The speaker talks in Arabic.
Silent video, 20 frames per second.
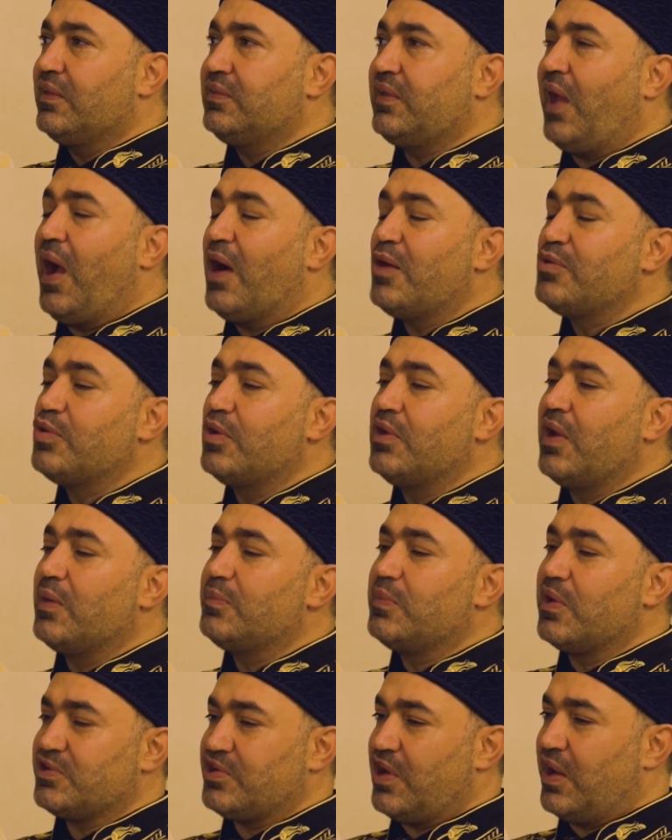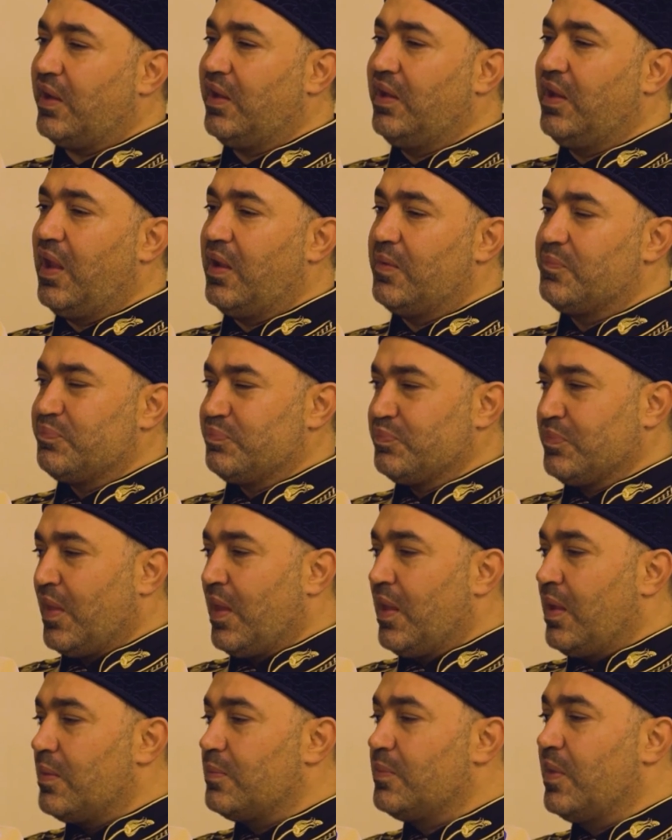تحول البشرية
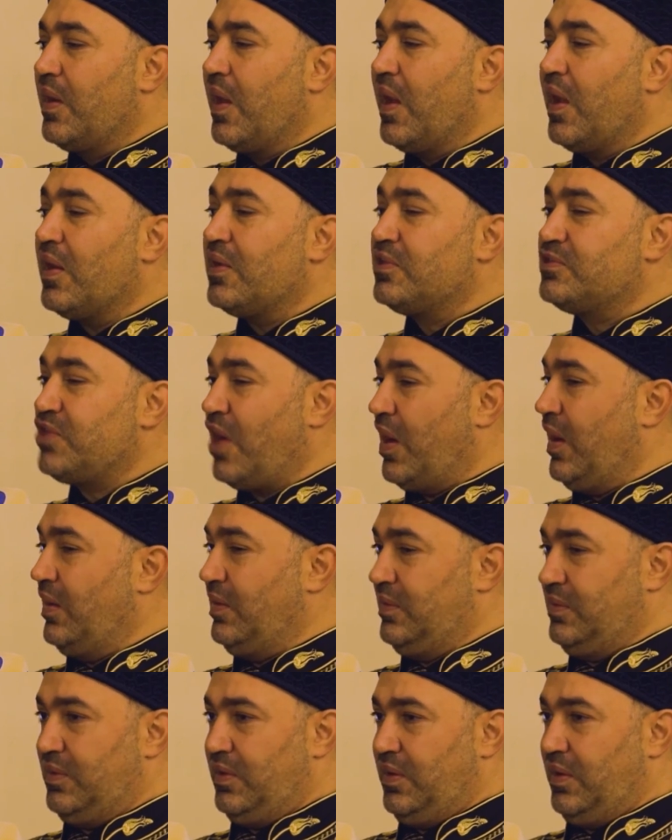من الجهل